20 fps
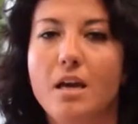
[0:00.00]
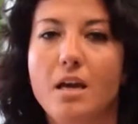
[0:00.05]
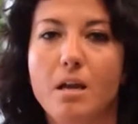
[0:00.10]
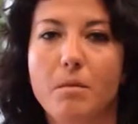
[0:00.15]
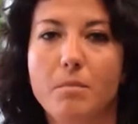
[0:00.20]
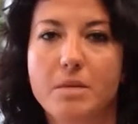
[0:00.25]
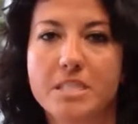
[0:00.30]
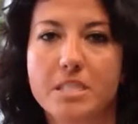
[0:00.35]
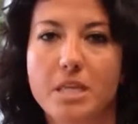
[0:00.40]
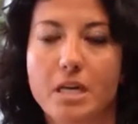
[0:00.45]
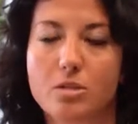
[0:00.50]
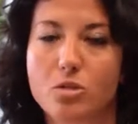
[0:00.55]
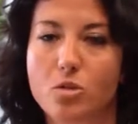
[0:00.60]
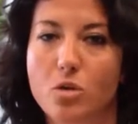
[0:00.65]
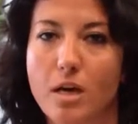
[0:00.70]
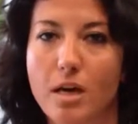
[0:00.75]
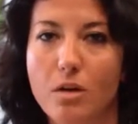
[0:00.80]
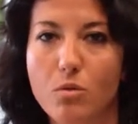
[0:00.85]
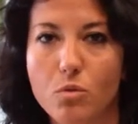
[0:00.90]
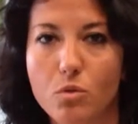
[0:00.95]
il messaggio
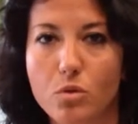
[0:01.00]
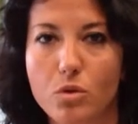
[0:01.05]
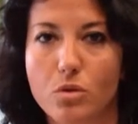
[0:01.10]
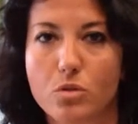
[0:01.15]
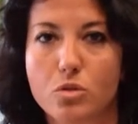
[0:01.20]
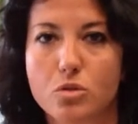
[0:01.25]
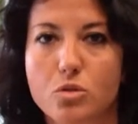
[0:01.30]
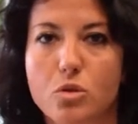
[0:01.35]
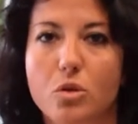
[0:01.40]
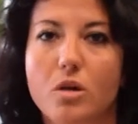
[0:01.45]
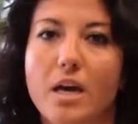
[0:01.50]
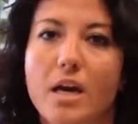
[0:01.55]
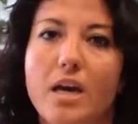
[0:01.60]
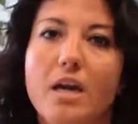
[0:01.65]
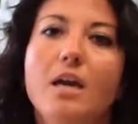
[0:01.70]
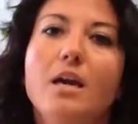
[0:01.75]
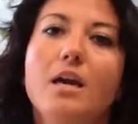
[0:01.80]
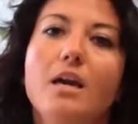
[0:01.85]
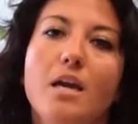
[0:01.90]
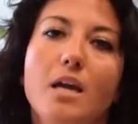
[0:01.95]
calunnioso che
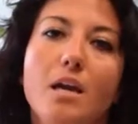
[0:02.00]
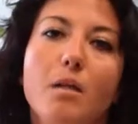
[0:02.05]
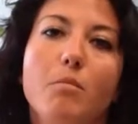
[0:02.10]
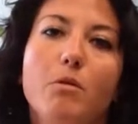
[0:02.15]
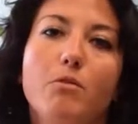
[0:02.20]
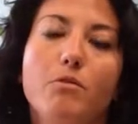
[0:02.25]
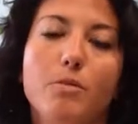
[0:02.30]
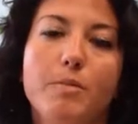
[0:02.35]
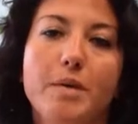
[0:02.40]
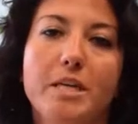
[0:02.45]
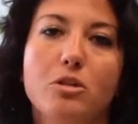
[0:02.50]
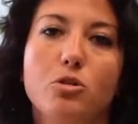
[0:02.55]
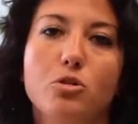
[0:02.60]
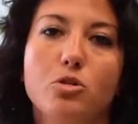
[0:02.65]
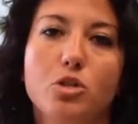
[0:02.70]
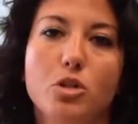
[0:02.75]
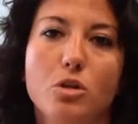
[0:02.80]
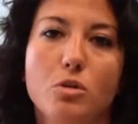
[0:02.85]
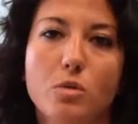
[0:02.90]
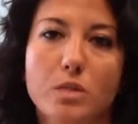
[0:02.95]
il Movimento
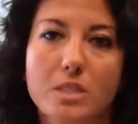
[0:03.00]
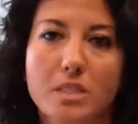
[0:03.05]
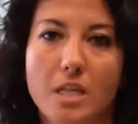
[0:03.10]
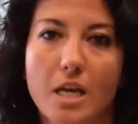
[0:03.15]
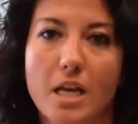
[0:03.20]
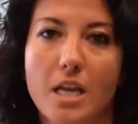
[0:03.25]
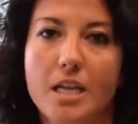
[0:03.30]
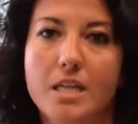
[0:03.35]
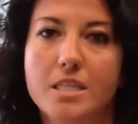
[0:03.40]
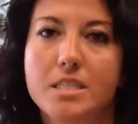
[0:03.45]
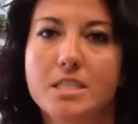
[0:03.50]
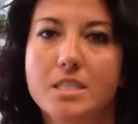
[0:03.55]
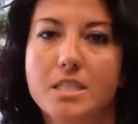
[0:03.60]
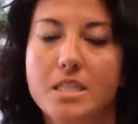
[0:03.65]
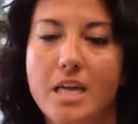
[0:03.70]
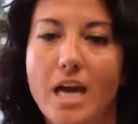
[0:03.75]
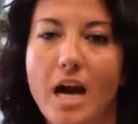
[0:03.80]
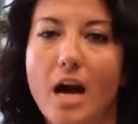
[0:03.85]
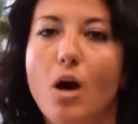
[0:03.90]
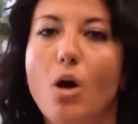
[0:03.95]
5 Stelle
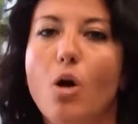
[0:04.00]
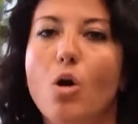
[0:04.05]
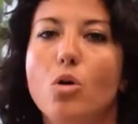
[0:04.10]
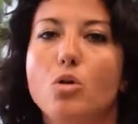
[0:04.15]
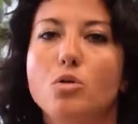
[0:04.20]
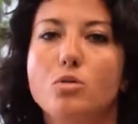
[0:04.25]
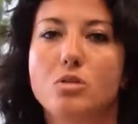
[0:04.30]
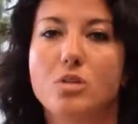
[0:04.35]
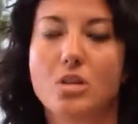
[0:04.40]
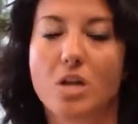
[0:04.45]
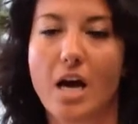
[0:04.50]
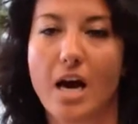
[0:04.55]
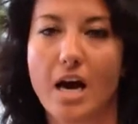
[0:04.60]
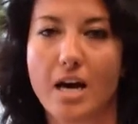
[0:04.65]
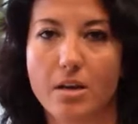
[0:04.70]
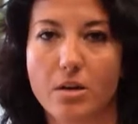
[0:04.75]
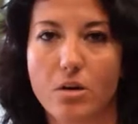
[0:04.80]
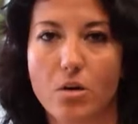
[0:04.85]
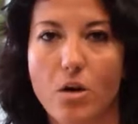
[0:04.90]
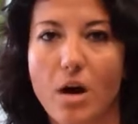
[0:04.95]
sia
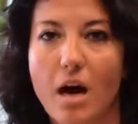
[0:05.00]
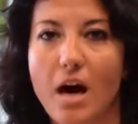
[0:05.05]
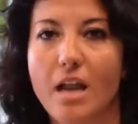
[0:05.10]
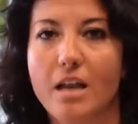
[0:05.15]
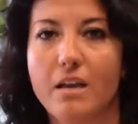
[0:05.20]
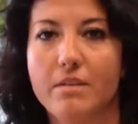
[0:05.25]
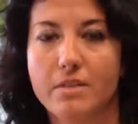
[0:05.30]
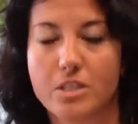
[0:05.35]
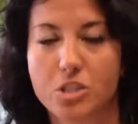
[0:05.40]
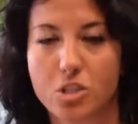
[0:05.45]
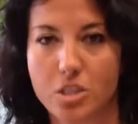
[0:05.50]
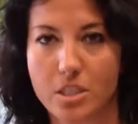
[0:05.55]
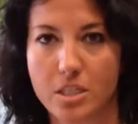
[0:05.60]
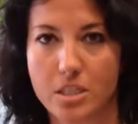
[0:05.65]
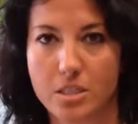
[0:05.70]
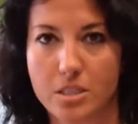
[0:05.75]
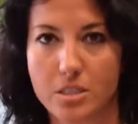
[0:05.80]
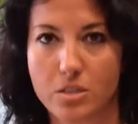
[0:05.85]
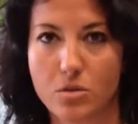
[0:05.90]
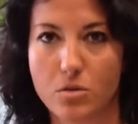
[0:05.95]
contrario alle
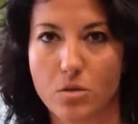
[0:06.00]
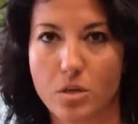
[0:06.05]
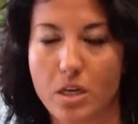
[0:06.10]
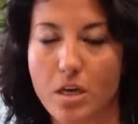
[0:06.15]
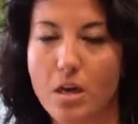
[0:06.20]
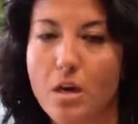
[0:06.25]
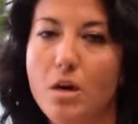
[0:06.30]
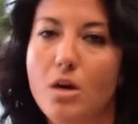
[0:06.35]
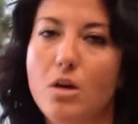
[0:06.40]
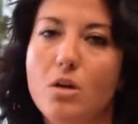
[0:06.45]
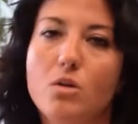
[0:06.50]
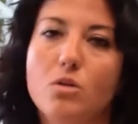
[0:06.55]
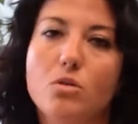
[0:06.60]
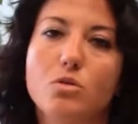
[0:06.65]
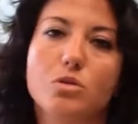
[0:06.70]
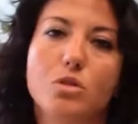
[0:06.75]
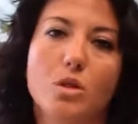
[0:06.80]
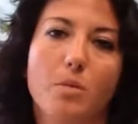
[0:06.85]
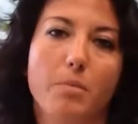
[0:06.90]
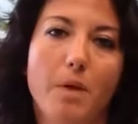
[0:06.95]
vaccinazioni.
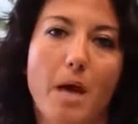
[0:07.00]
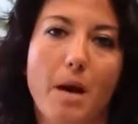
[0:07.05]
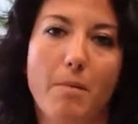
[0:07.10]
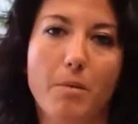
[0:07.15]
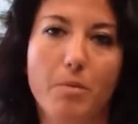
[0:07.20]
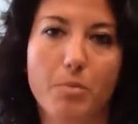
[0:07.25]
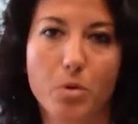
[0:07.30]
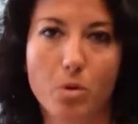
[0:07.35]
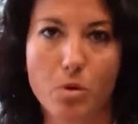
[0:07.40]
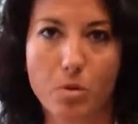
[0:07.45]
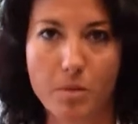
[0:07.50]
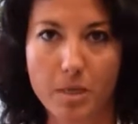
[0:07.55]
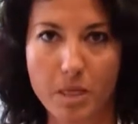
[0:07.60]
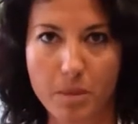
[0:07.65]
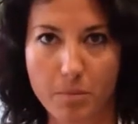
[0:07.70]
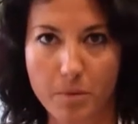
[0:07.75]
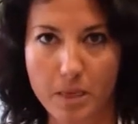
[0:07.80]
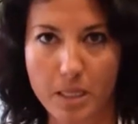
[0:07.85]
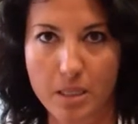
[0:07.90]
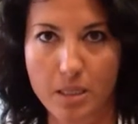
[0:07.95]
Non sappiamo più come
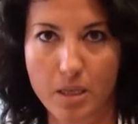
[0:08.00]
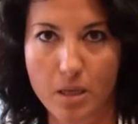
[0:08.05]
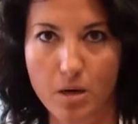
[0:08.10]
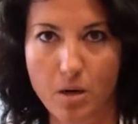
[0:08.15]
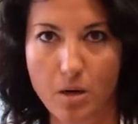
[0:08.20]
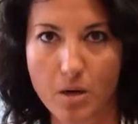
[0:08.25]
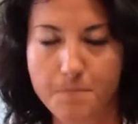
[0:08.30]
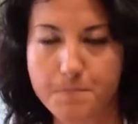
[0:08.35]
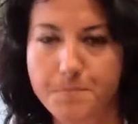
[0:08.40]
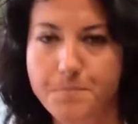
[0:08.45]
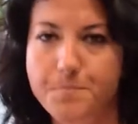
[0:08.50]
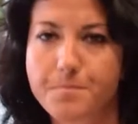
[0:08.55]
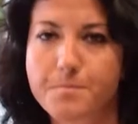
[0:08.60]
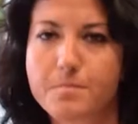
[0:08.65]
ripeterlo.